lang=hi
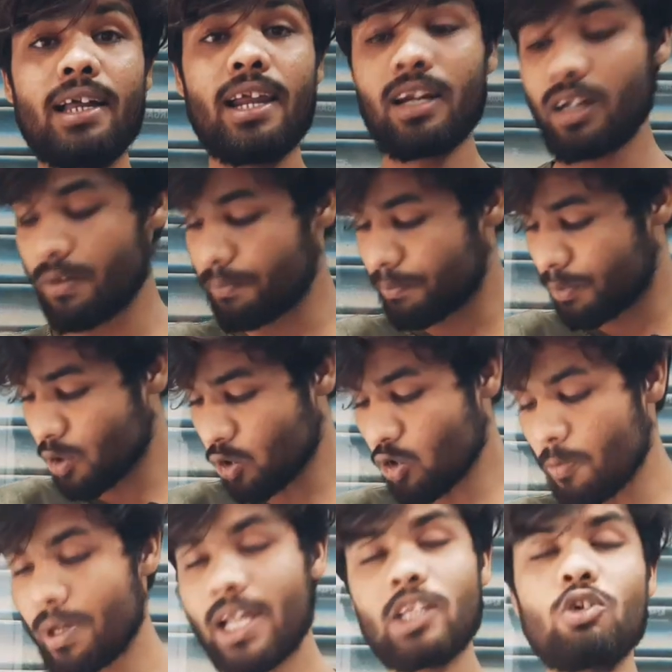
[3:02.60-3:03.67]
कलर का लोगो
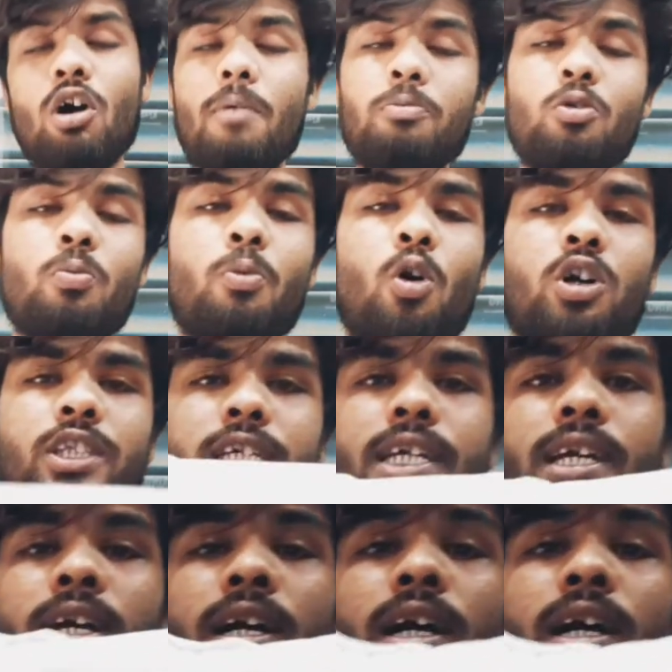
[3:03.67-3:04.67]
मिले तो आपको बहुत ही